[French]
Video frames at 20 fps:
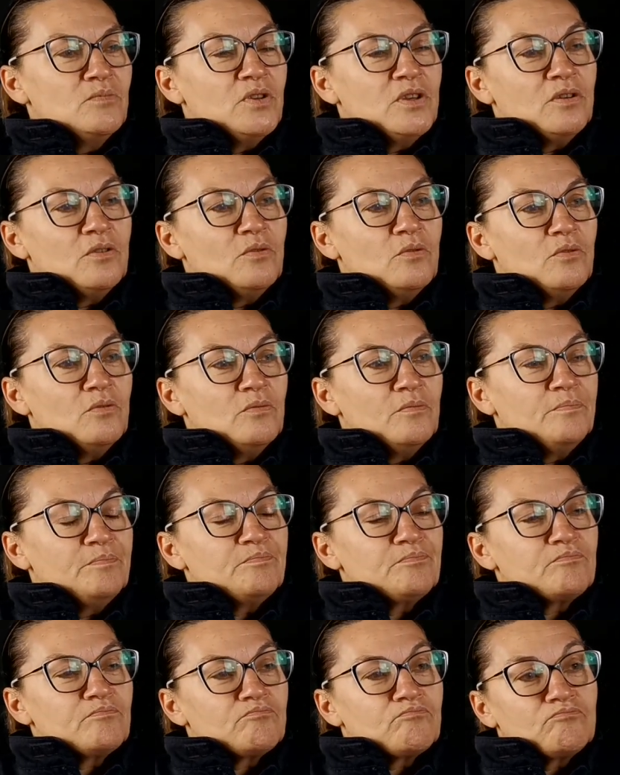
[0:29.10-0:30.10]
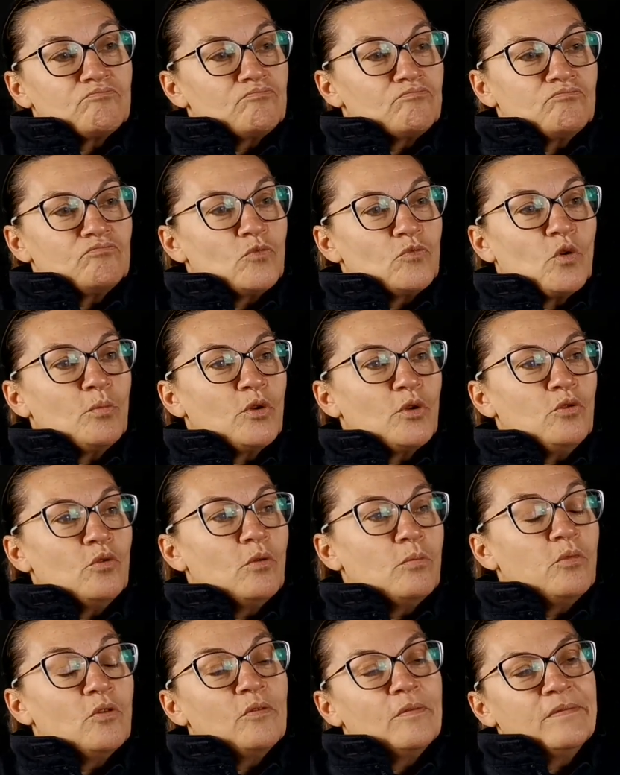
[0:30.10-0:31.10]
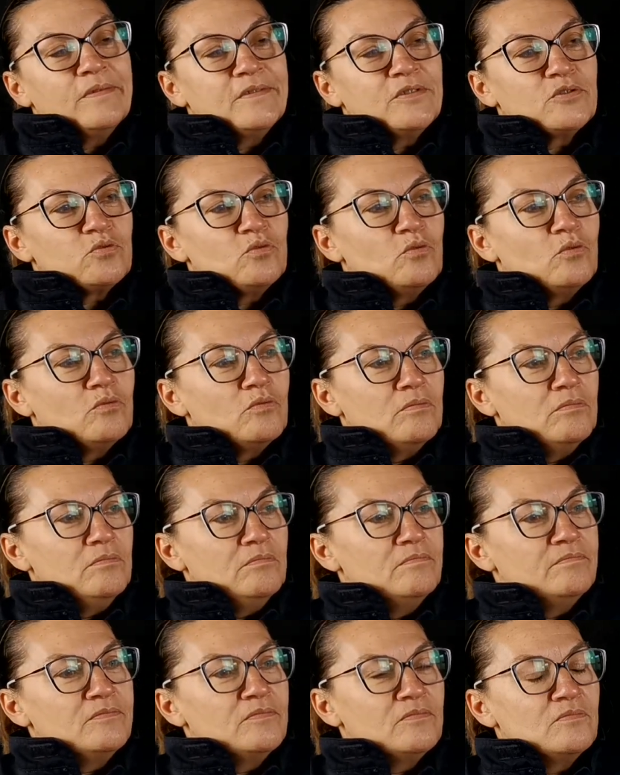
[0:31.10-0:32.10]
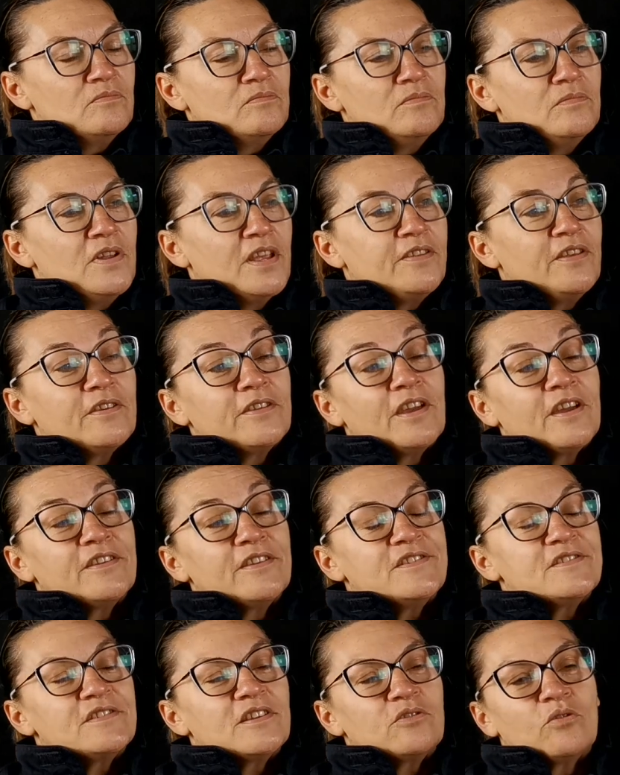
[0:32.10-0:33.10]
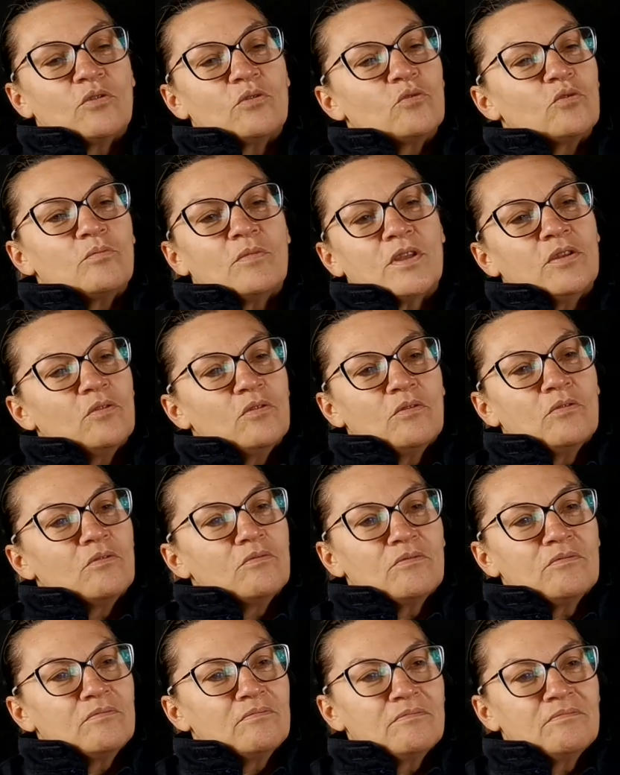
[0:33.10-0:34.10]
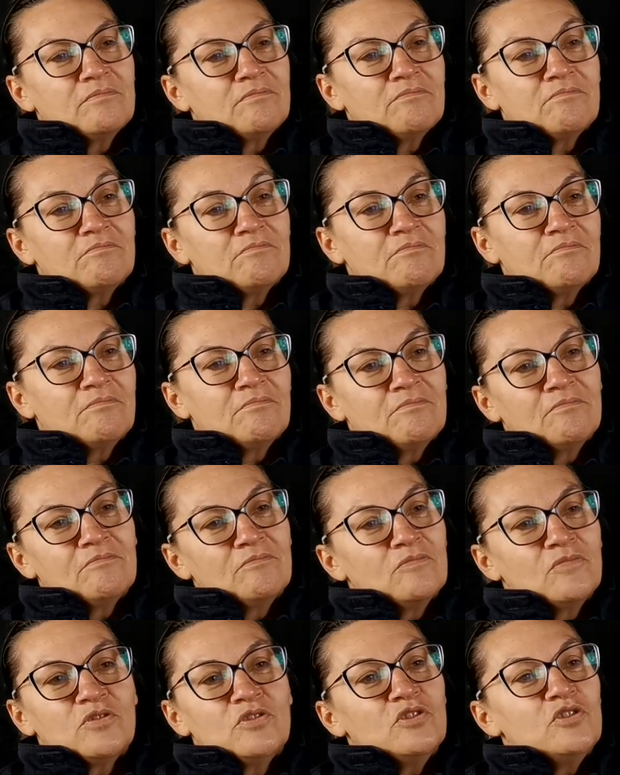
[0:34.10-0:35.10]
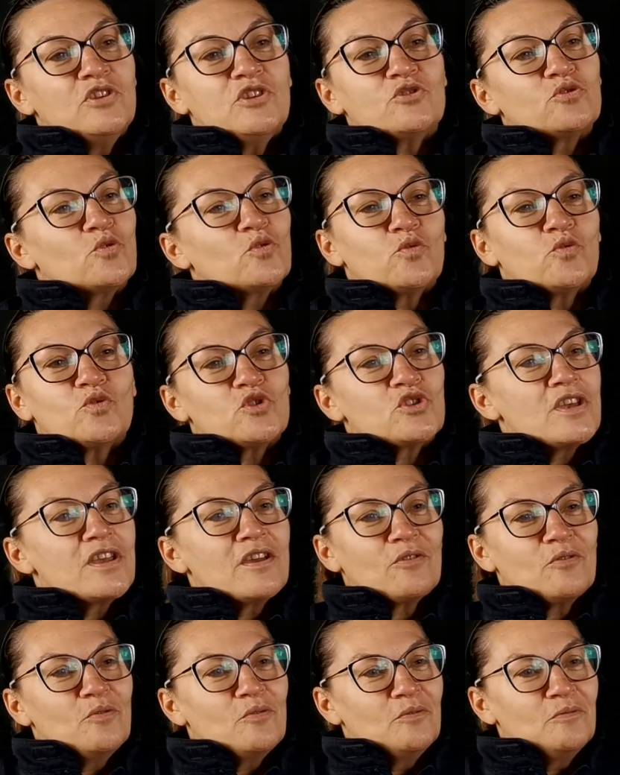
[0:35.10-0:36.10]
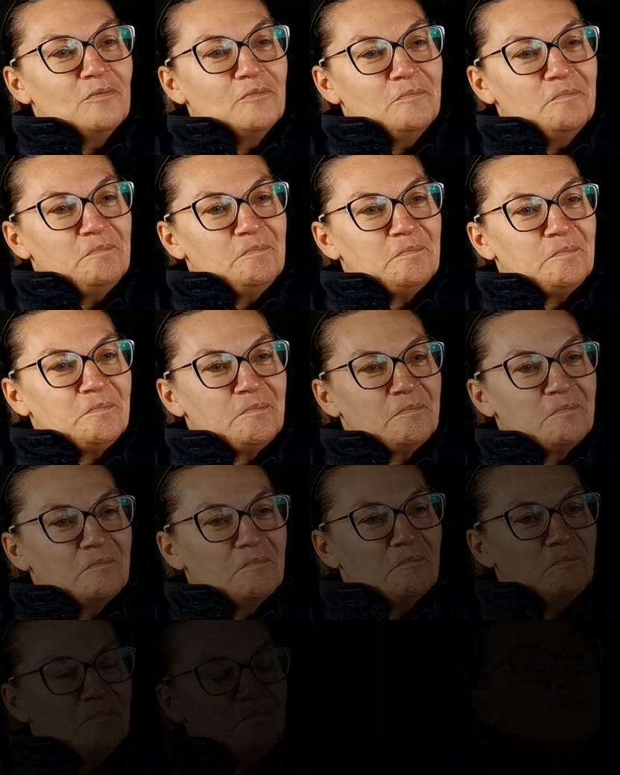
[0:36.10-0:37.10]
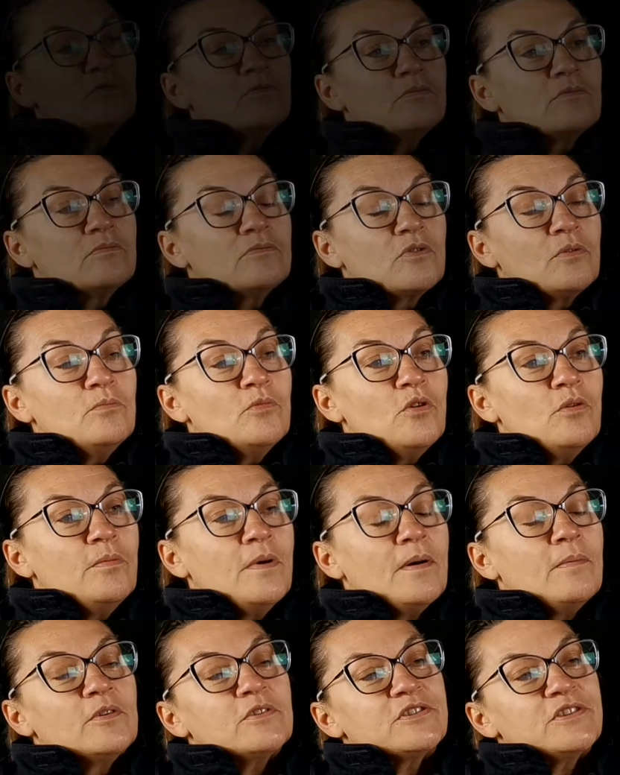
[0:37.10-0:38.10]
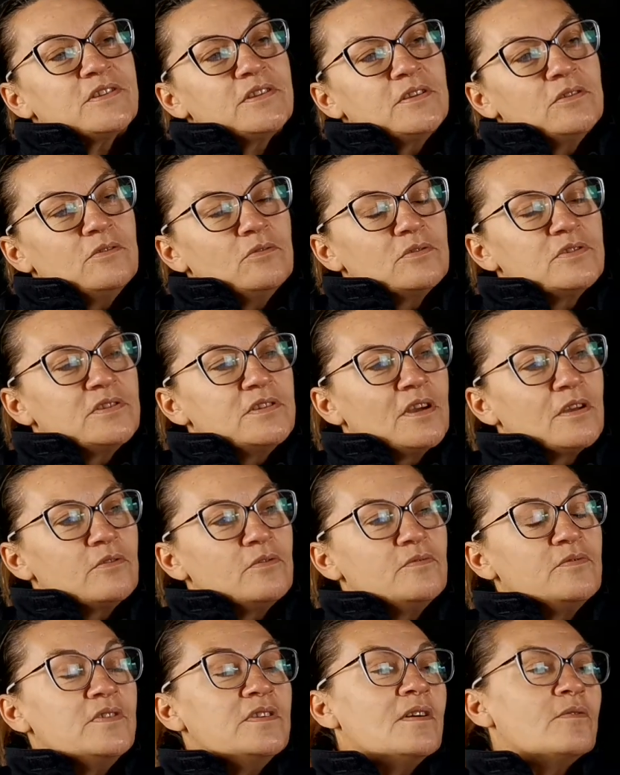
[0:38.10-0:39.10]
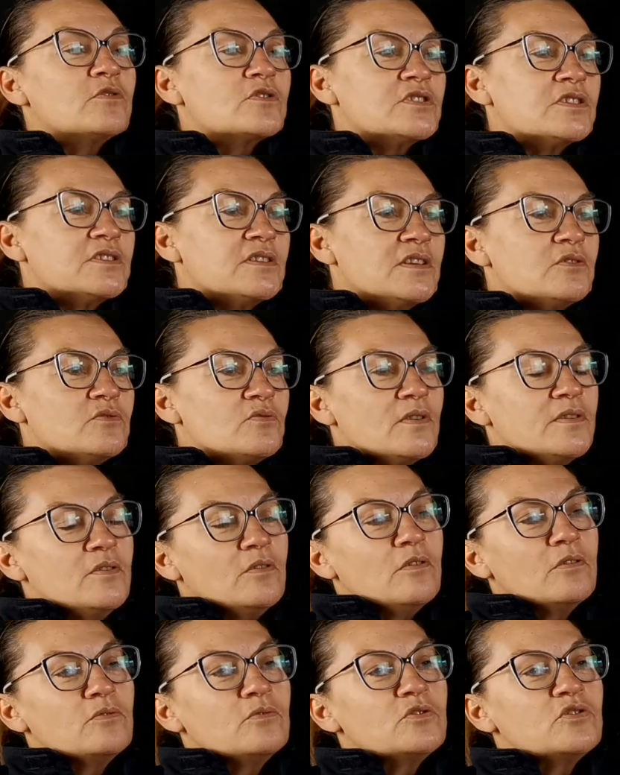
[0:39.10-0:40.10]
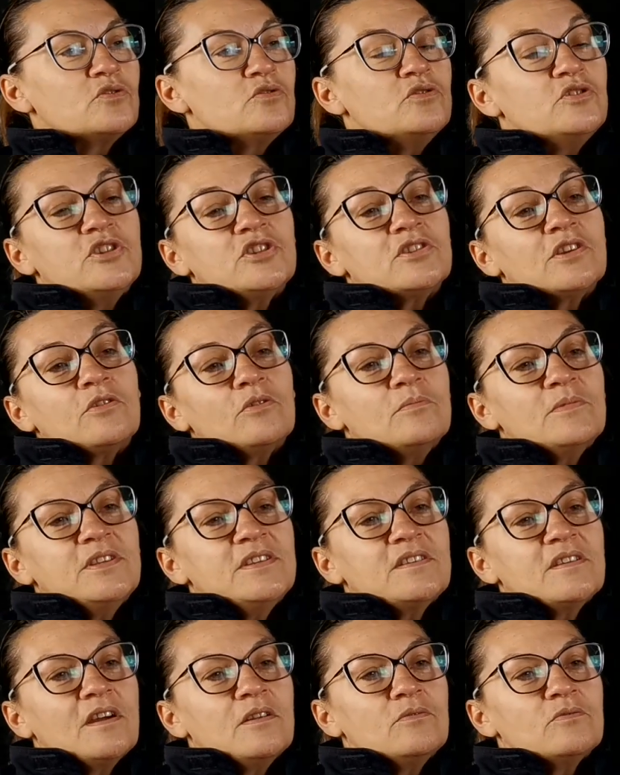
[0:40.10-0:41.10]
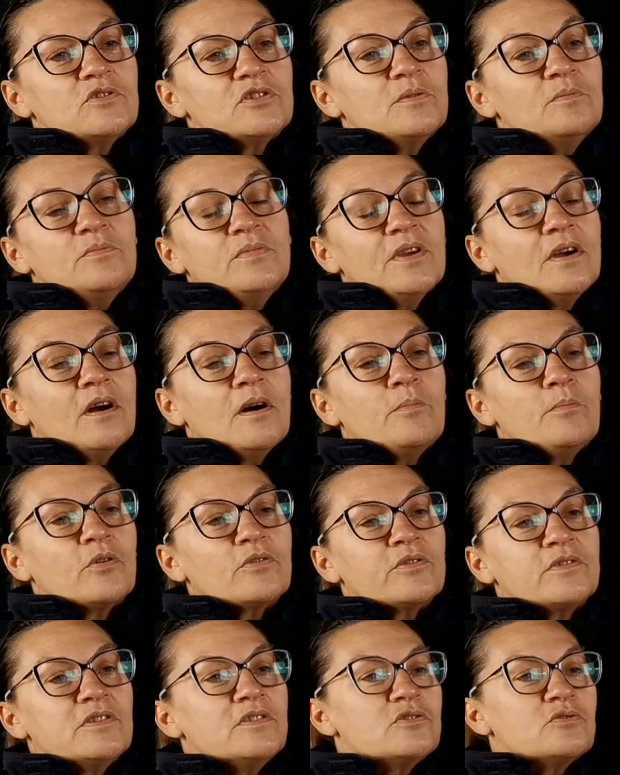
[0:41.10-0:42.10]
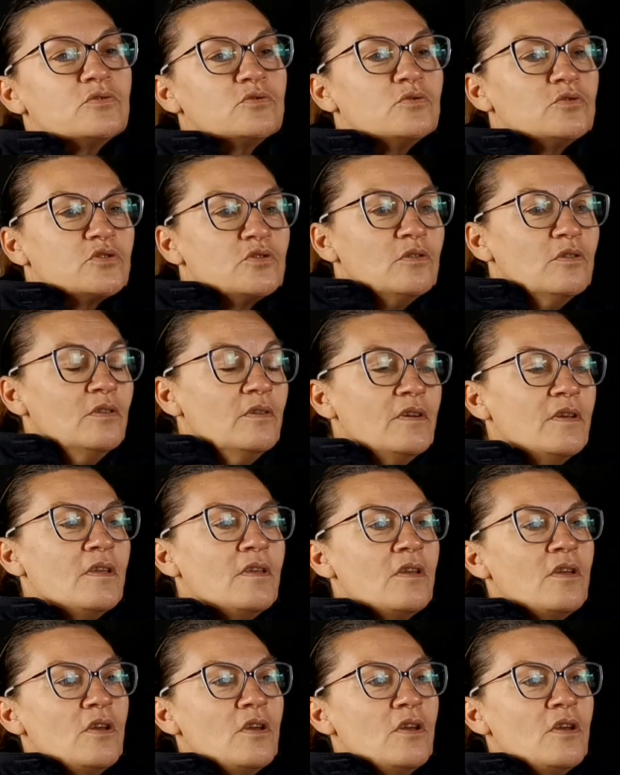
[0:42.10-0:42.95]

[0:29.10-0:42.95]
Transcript: Mais non, maintenant, bon, ils sont. La dernière à 17 ans, donc maintenant, euh, ils s'autogèrent. Euh, comme, comme euh, bah, j'étais auxiliaire de vie, avant j'étais soignant, donc je suis déjà dans le médical, donc j'aime bien apporter des choses aux gens.